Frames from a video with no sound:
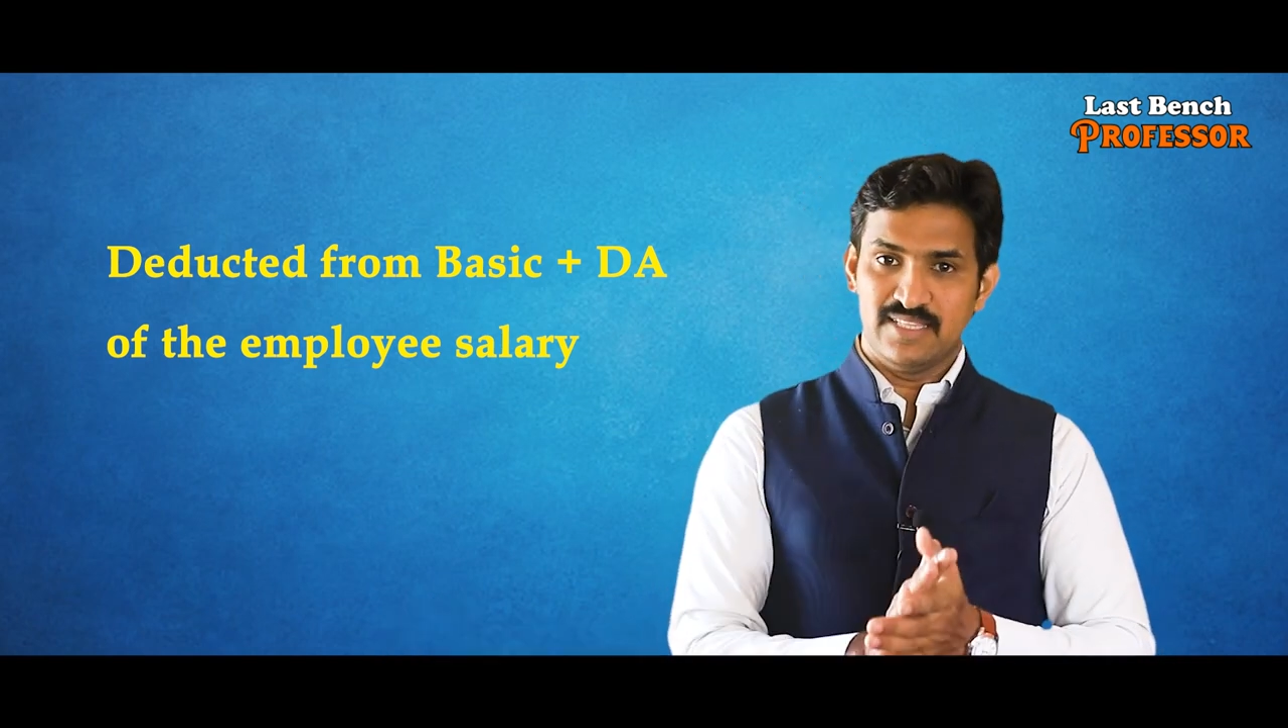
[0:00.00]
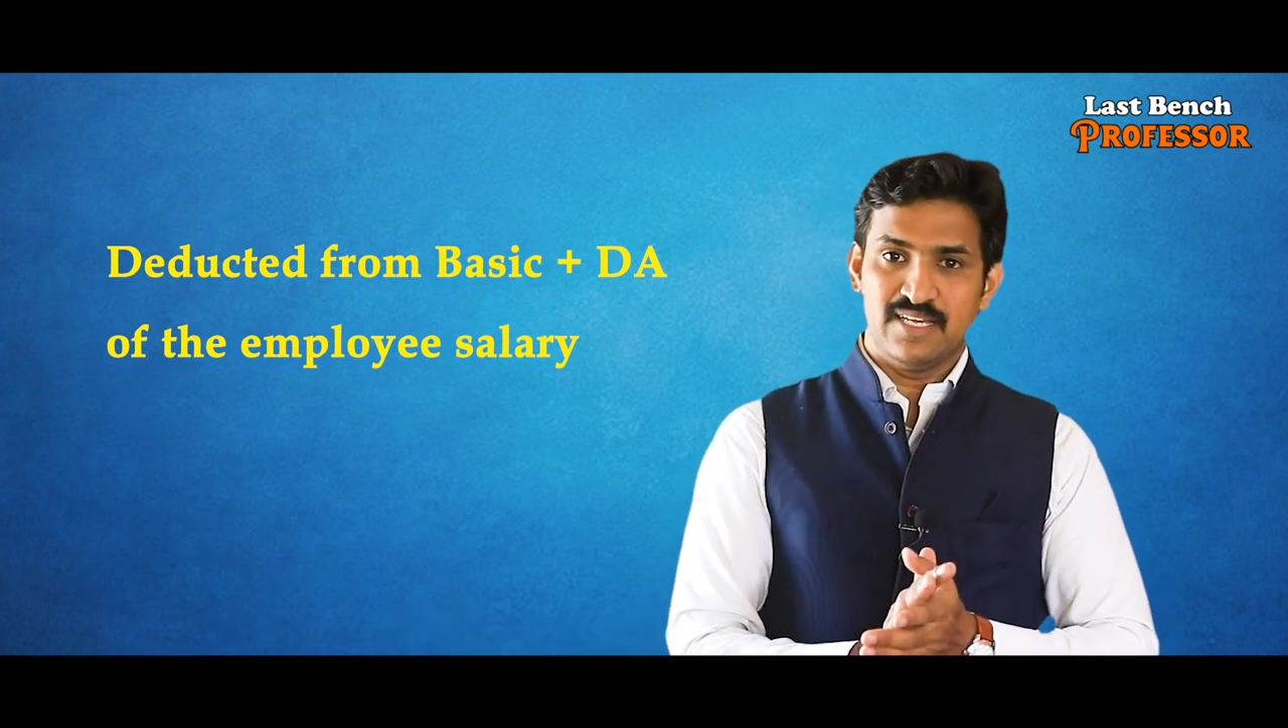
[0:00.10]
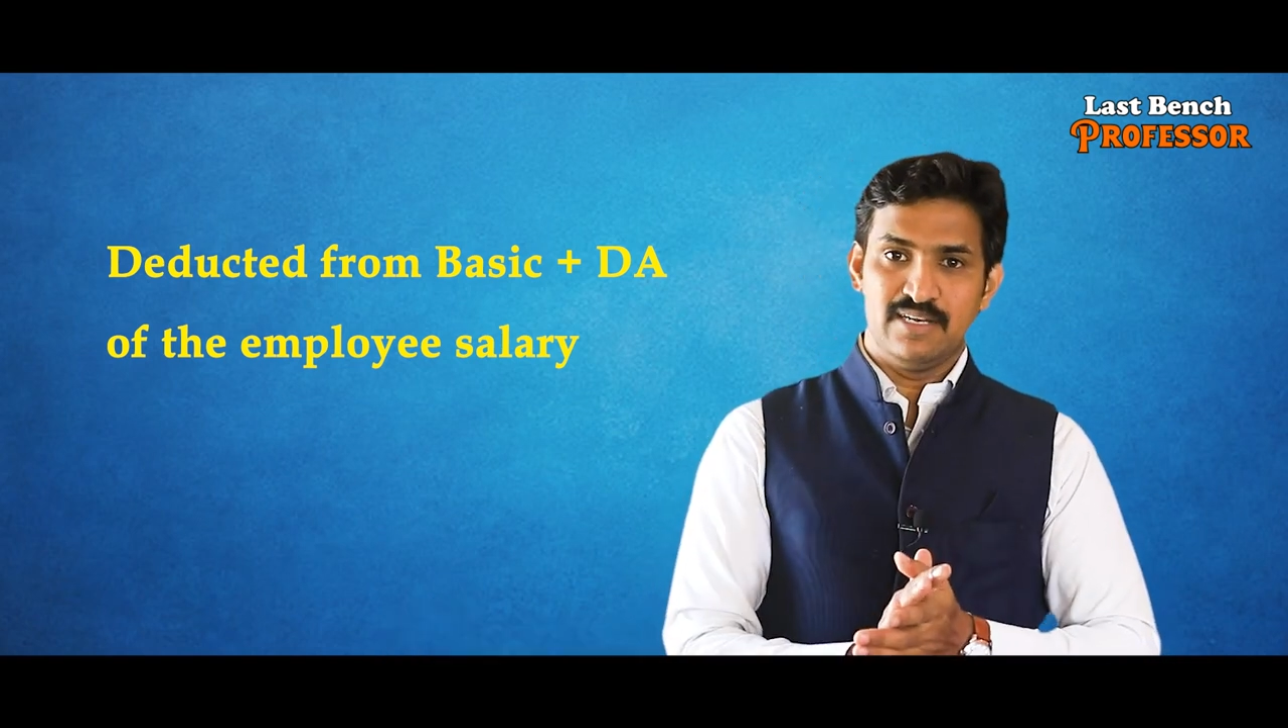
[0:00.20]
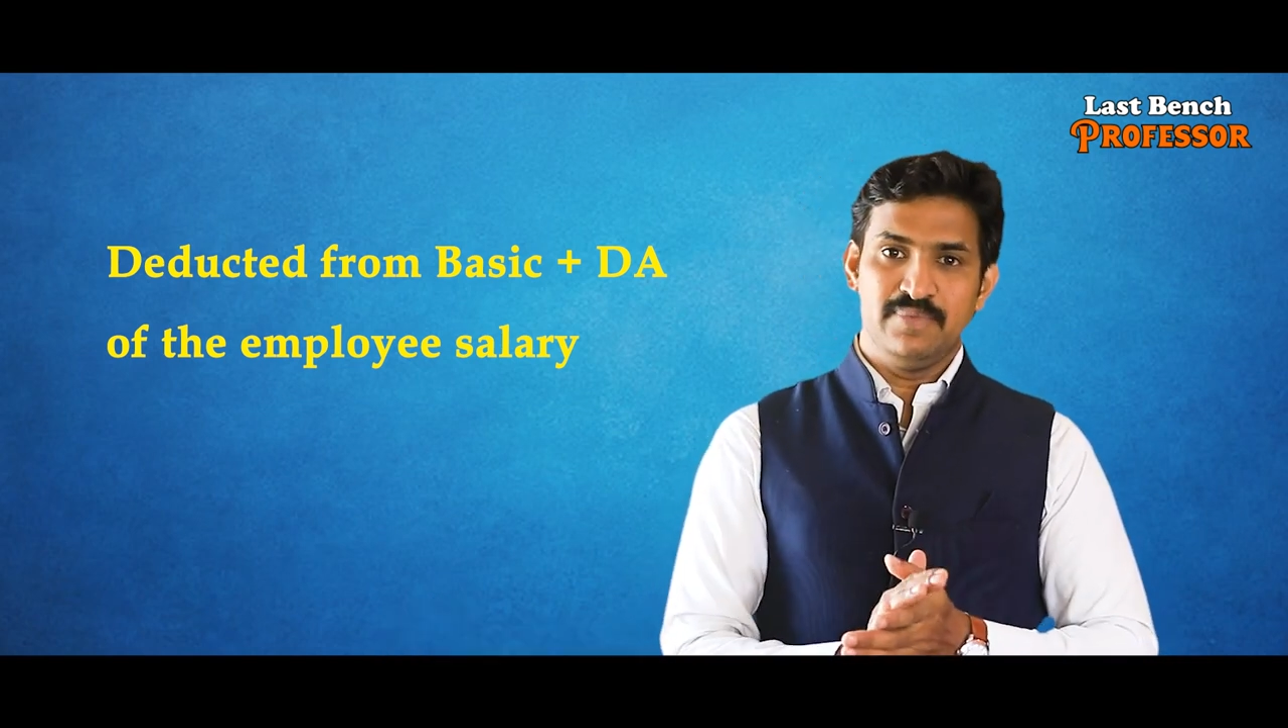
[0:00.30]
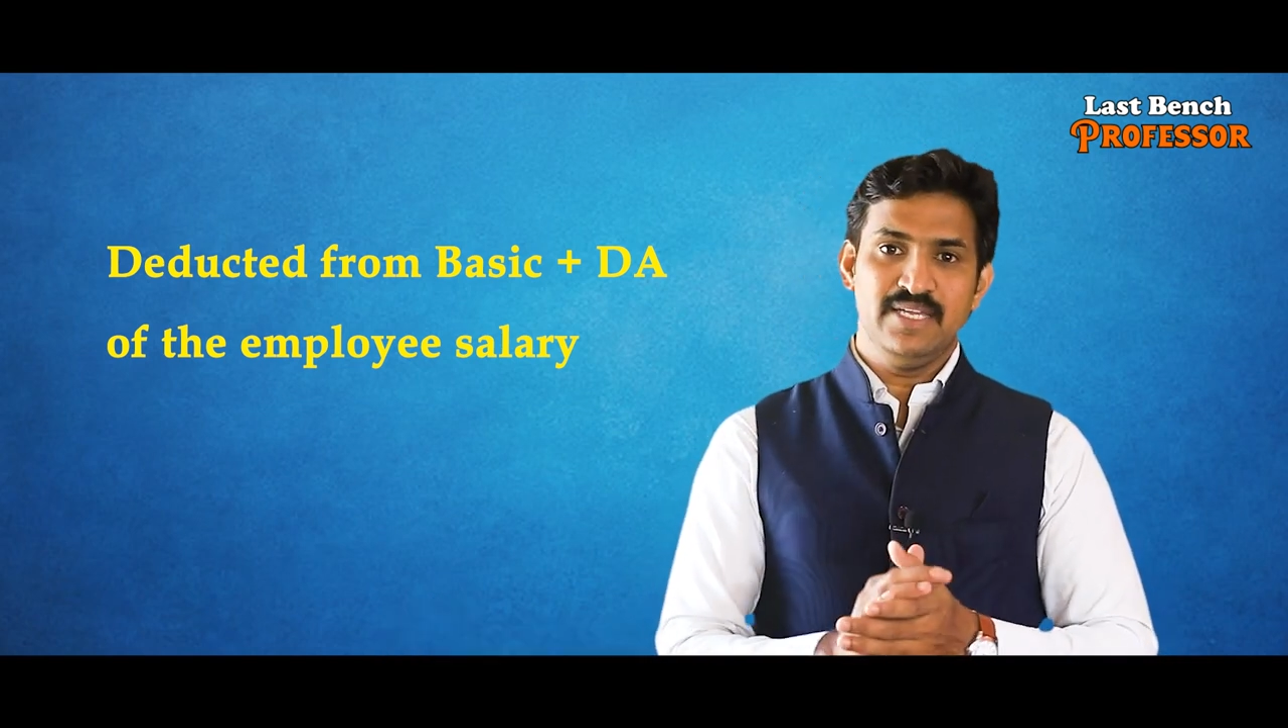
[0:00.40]

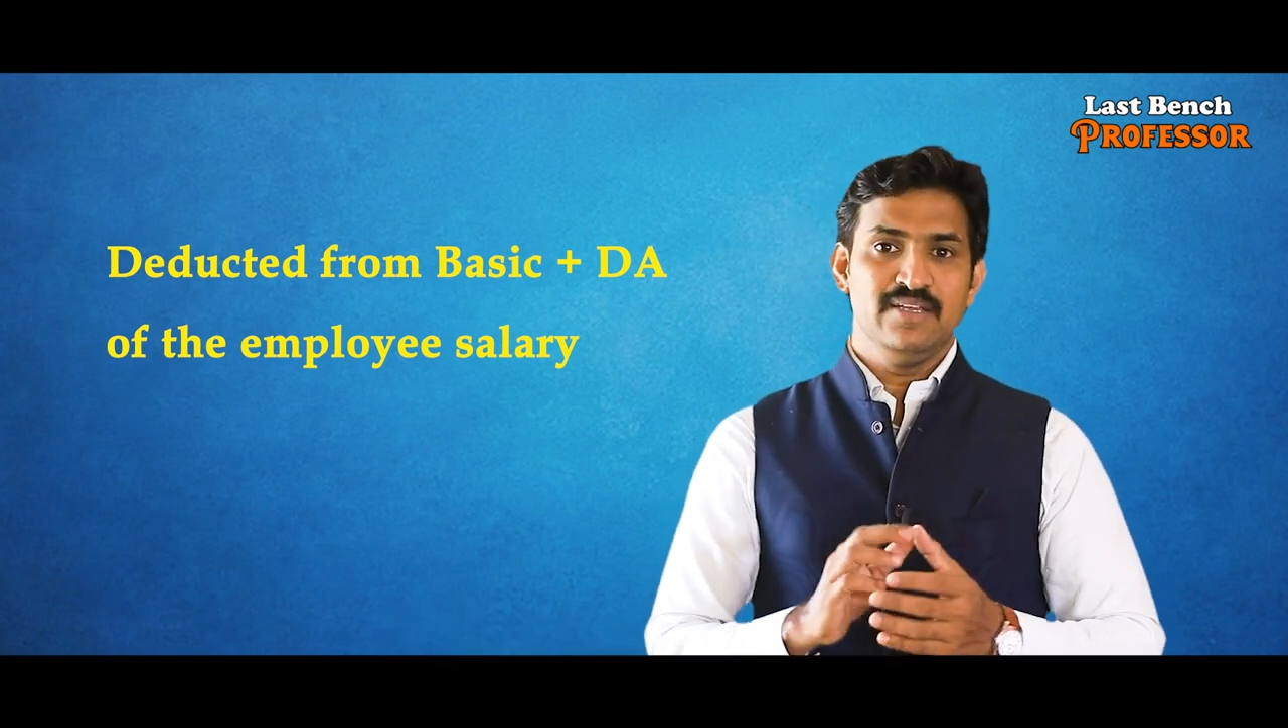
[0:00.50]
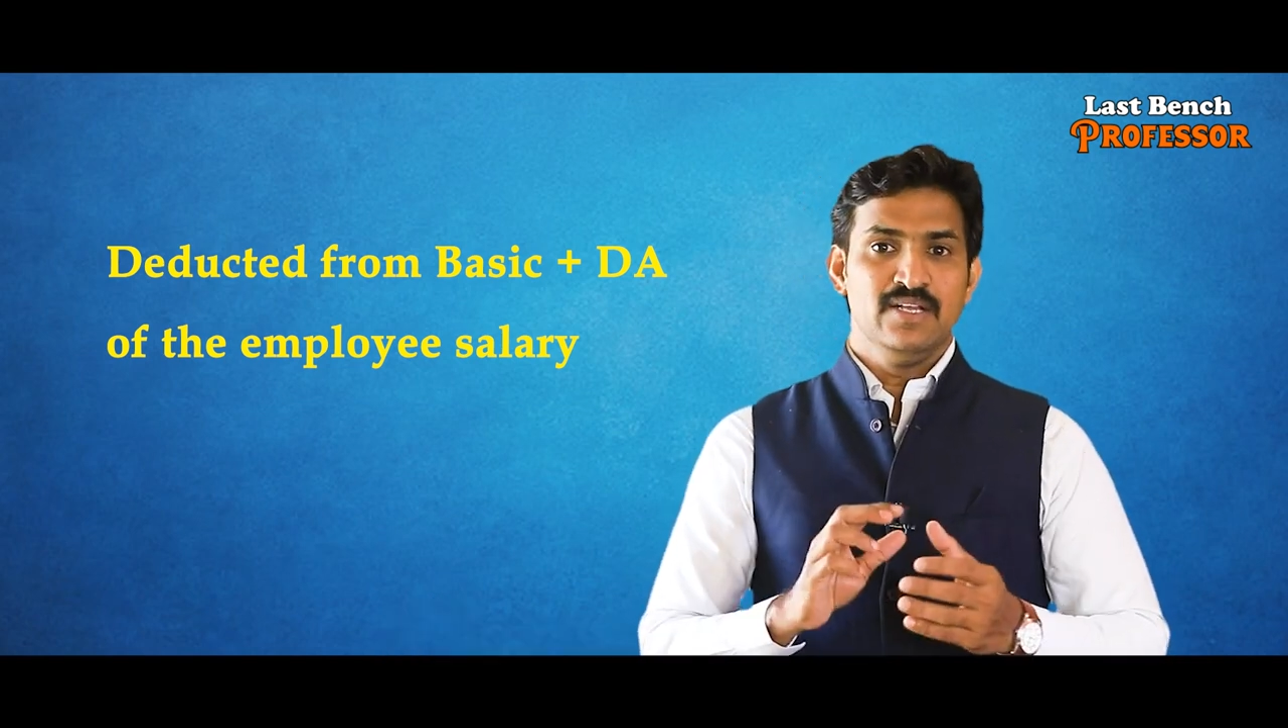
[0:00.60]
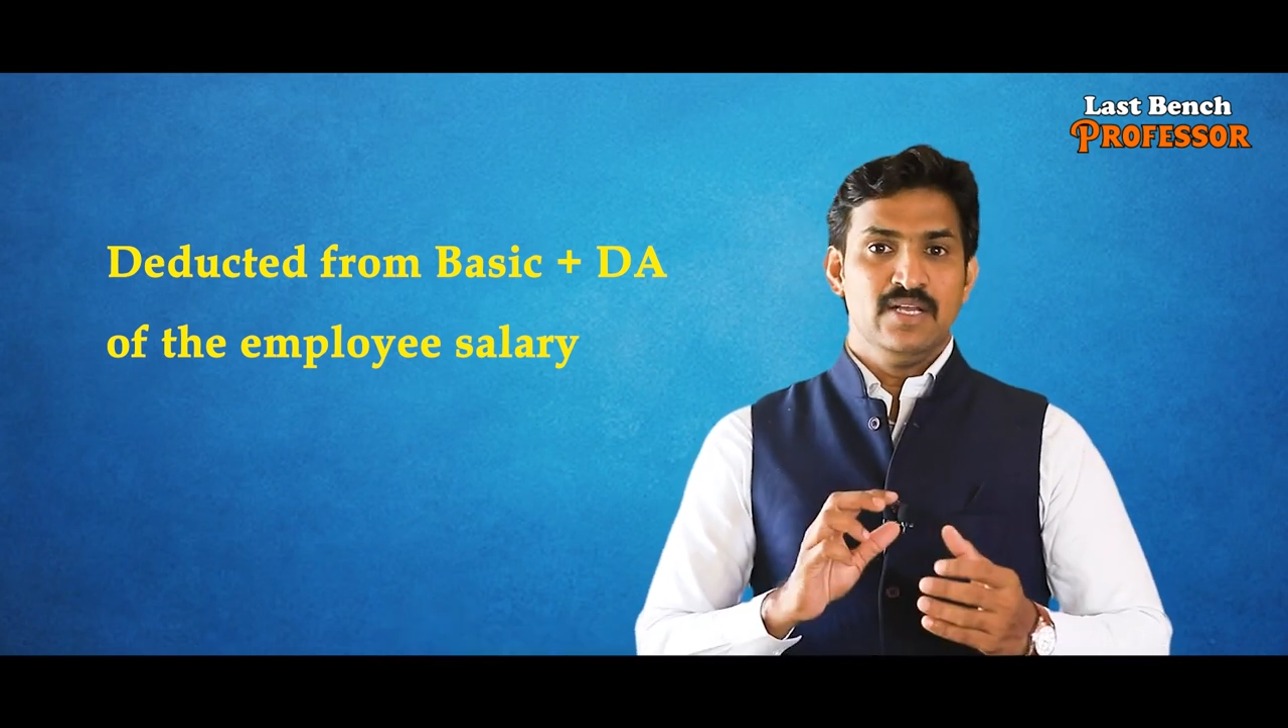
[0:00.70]
இறந்தாலுமே